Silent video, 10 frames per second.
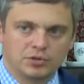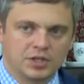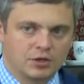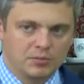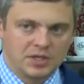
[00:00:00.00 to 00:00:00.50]

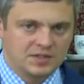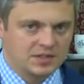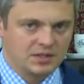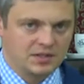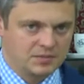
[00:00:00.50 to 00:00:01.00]
tego
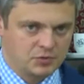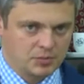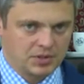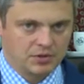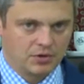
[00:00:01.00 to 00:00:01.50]
miejsca nie jest
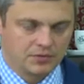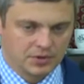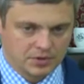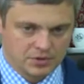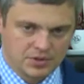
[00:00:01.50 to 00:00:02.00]

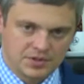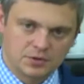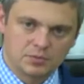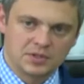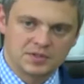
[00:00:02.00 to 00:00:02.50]
przypadkowy. To, że
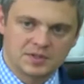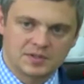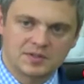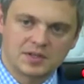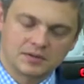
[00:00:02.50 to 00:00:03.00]
jest to
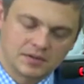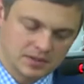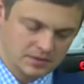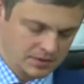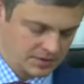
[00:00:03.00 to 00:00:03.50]
miejsce
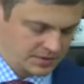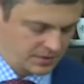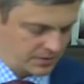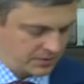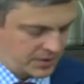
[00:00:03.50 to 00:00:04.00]
cenne,
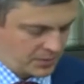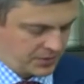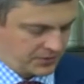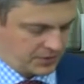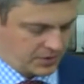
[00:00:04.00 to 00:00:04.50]
jest to na
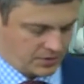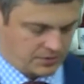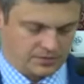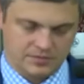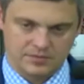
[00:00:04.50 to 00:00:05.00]
pewno